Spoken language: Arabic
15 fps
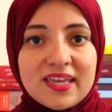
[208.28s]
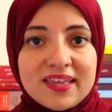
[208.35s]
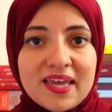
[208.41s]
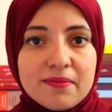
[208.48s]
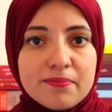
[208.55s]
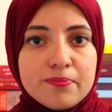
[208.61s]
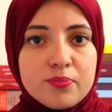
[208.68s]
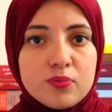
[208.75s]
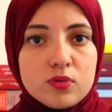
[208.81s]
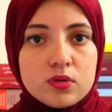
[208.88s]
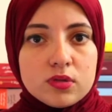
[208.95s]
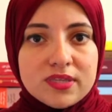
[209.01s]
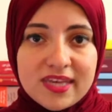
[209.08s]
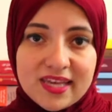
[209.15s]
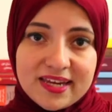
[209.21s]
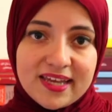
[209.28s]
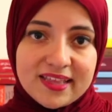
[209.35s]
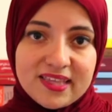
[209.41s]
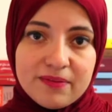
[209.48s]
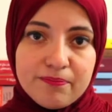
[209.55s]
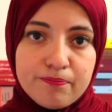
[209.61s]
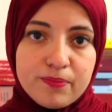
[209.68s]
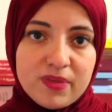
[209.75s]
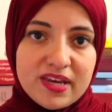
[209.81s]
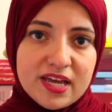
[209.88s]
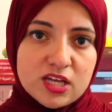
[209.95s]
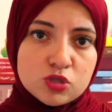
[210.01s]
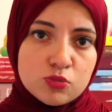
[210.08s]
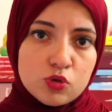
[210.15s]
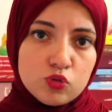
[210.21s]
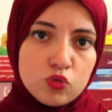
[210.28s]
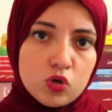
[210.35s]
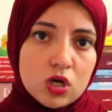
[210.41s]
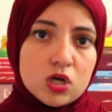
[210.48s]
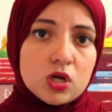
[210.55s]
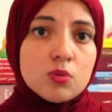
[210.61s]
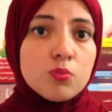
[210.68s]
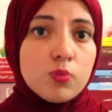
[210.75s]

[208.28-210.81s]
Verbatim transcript: كتاب تقيل جدا بيناقش موضوع